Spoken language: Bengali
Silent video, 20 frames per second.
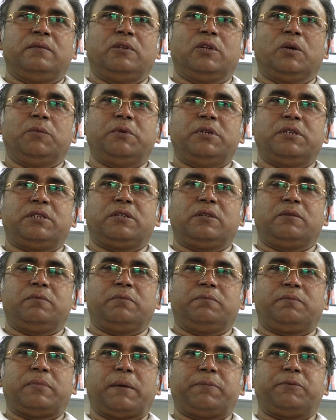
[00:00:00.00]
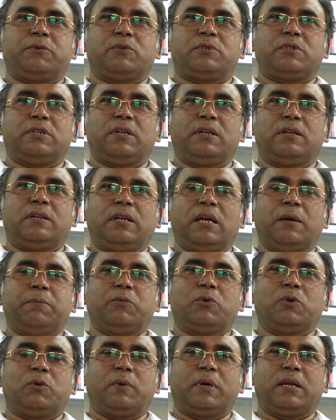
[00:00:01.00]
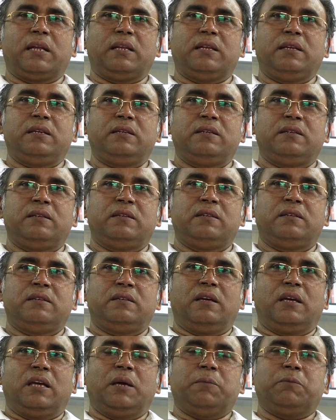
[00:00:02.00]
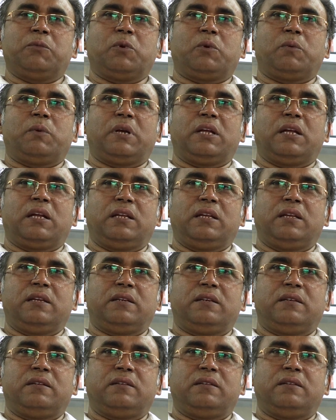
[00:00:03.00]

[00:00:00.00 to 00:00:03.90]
নমিনেশন প্রাপ্ত ছিলেন এম কোরবান আলী এম কোরবান আলীর